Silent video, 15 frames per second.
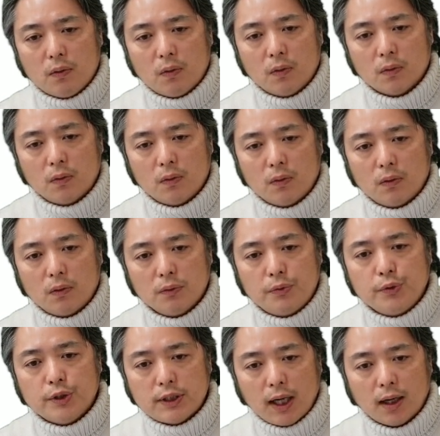この
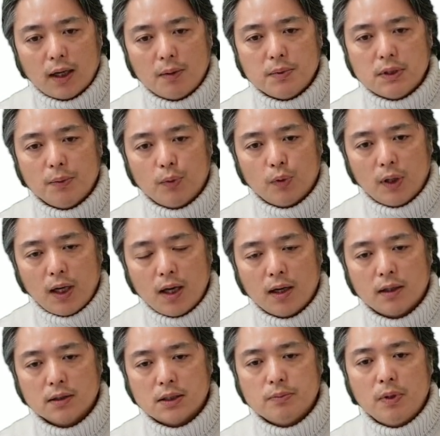封鎖、被せ物
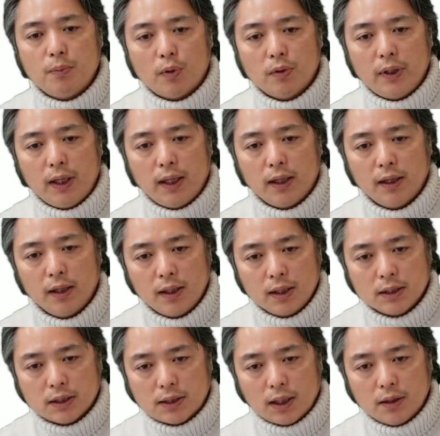や詰め物で、
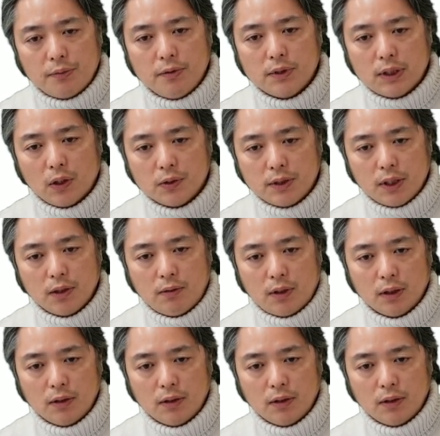しっかり封鎖をして